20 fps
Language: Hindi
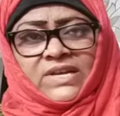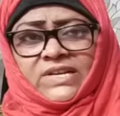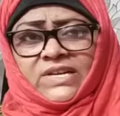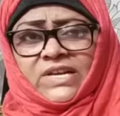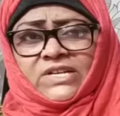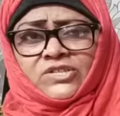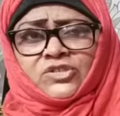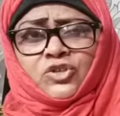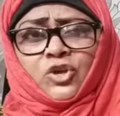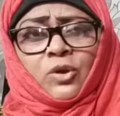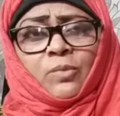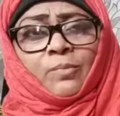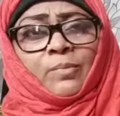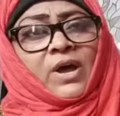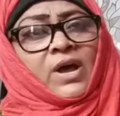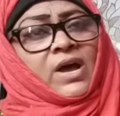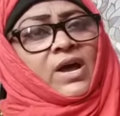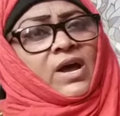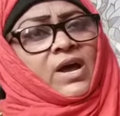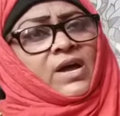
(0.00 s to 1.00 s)
ये जुल्म
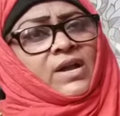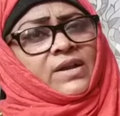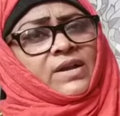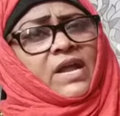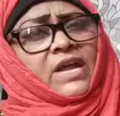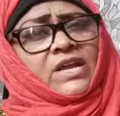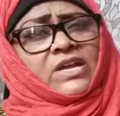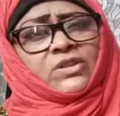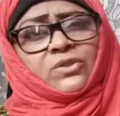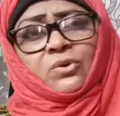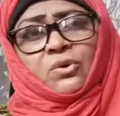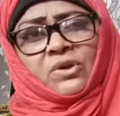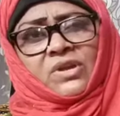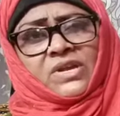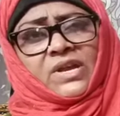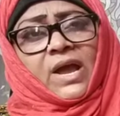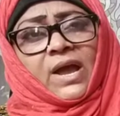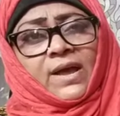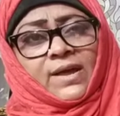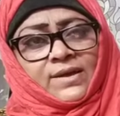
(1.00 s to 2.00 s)
नहीं तो
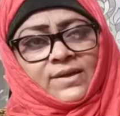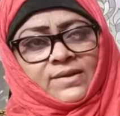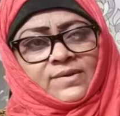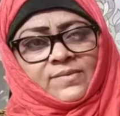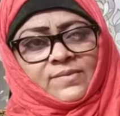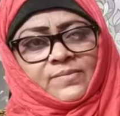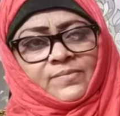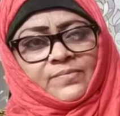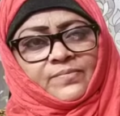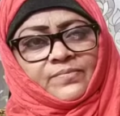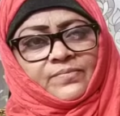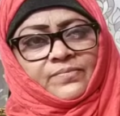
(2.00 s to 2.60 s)
क्या है